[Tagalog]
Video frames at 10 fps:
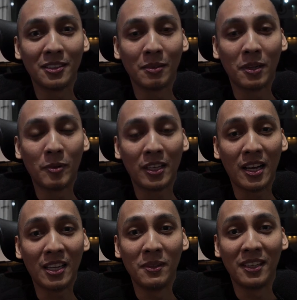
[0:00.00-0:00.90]
syempre
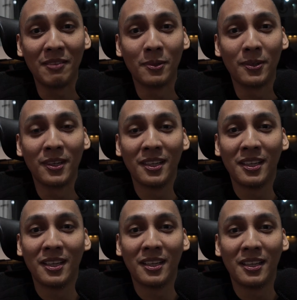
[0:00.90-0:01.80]
pagkakaibigan mo
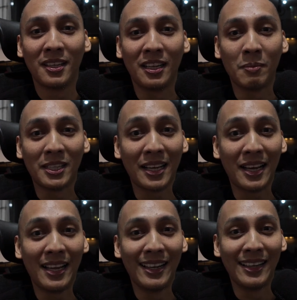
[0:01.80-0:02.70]
ah, na
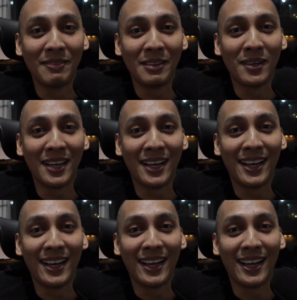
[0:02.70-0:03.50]
matagal, may mga